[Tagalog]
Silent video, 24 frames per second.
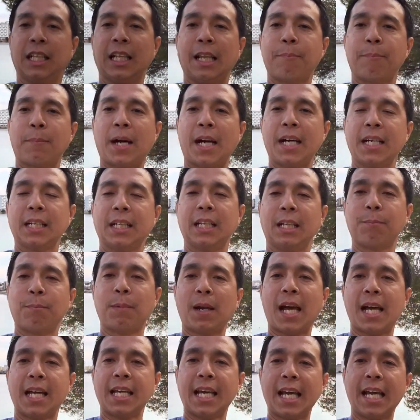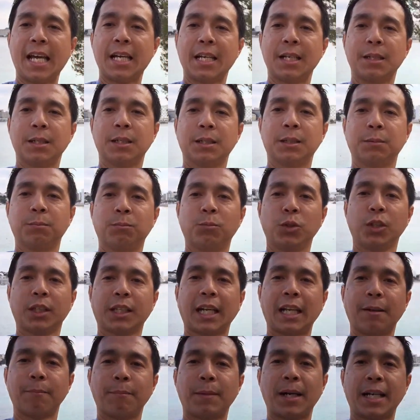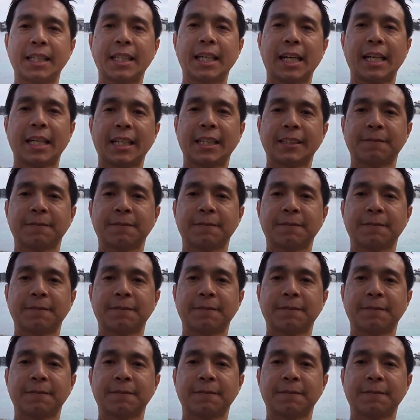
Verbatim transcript: La, la playa, muy calmada.